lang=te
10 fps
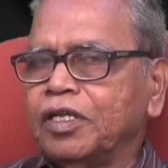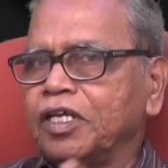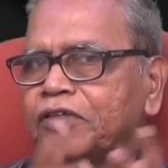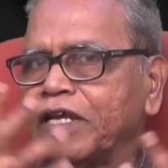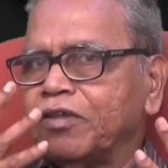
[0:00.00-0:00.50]

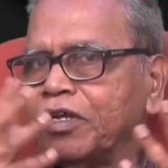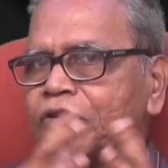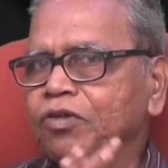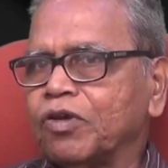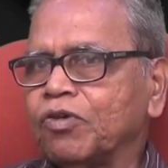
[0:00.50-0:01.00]
నీ
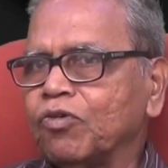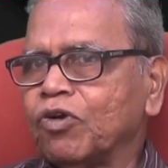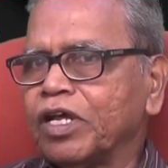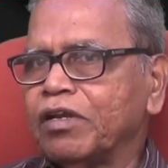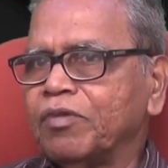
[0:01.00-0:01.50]
తల్లిదండ్రులు
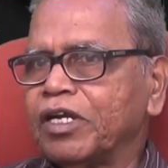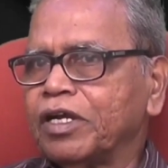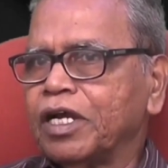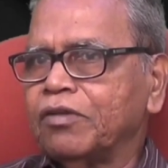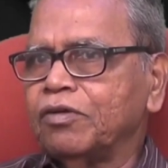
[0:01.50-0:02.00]
చదువుకోవటాన్ని
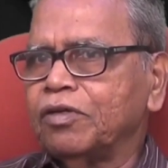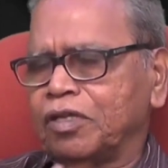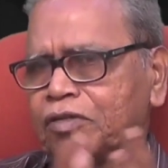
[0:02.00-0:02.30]
బట్టి కాదు